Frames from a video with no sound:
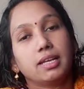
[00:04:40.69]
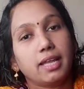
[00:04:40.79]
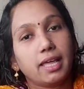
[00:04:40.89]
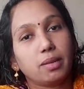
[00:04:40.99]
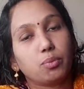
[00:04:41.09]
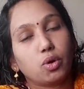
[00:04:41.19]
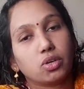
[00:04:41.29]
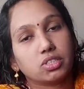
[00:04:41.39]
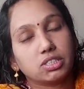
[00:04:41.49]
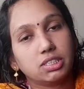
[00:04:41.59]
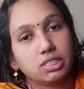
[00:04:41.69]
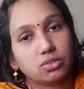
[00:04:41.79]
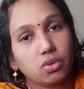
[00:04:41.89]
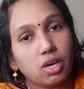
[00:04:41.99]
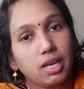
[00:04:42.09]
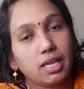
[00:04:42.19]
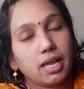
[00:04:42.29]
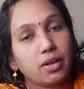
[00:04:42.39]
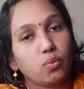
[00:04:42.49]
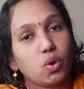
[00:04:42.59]
డైరీ ప్రోడక్ట్స్ తీసుకోవాలి
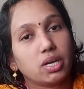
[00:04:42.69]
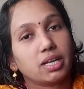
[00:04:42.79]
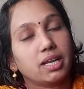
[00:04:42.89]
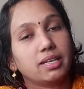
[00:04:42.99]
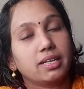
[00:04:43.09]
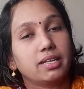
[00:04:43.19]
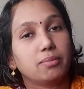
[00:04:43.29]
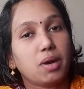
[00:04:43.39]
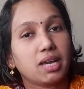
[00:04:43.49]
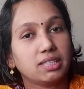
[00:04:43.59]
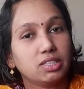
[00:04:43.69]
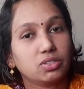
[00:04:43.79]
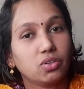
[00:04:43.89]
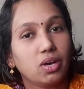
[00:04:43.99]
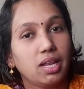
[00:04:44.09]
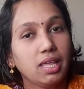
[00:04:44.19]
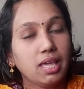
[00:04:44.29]
అండ్ వాటర్ కంటెంట్ బాగా తీసుకోవాలి